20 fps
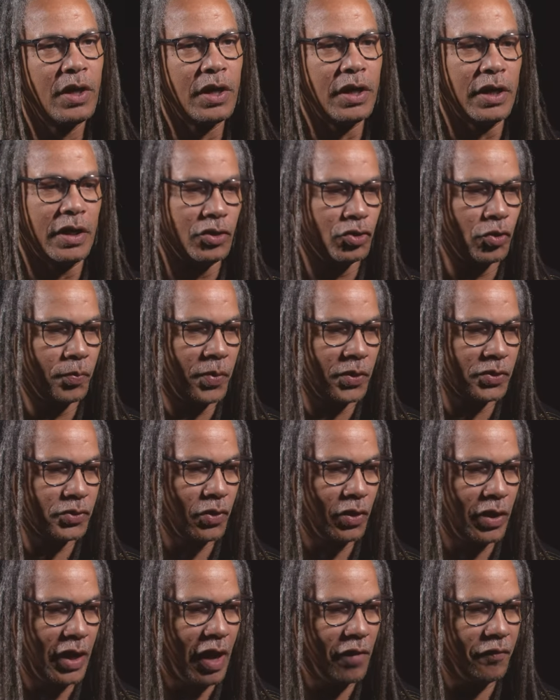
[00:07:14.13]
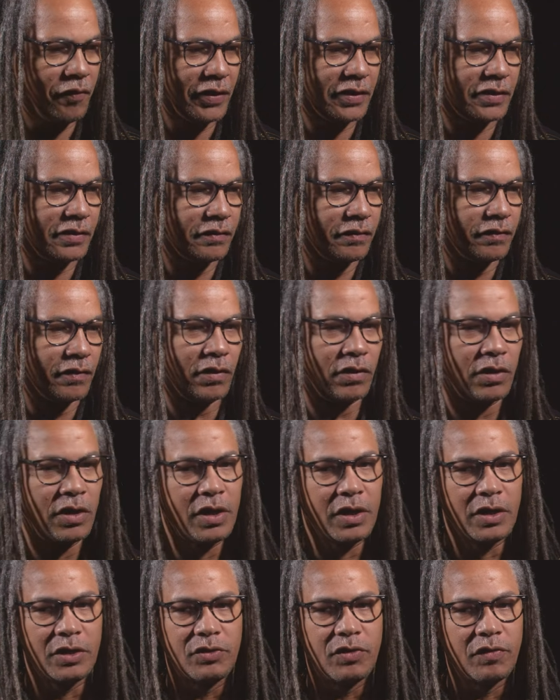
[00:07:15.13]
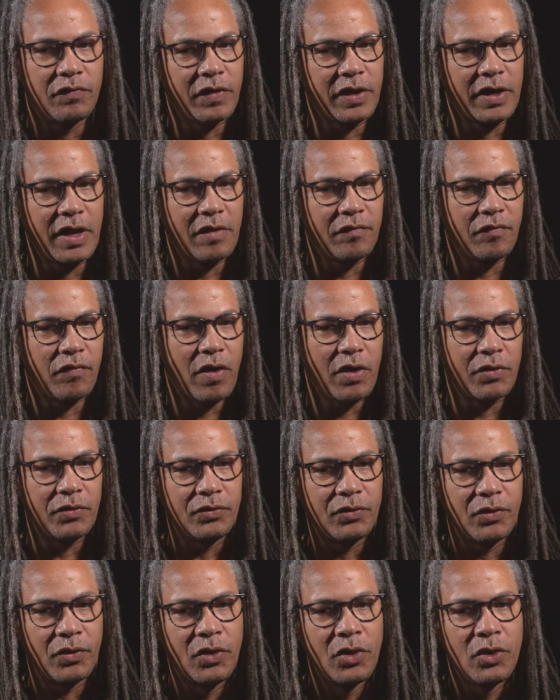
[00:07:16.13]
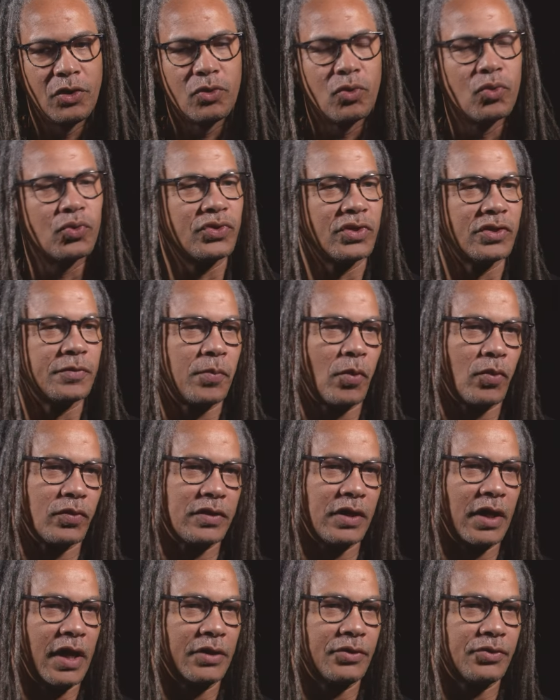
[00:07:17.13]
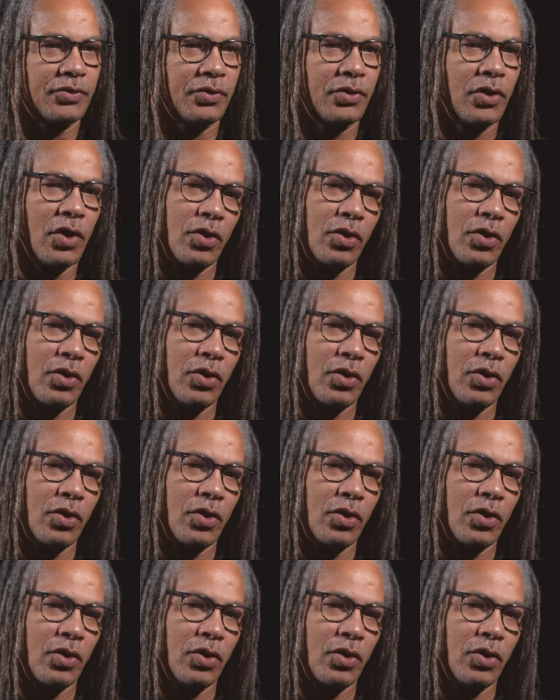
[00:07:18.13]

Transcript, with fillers: Et je pense que là, effectivement, il devrait y avoir une conscience portée là-dessus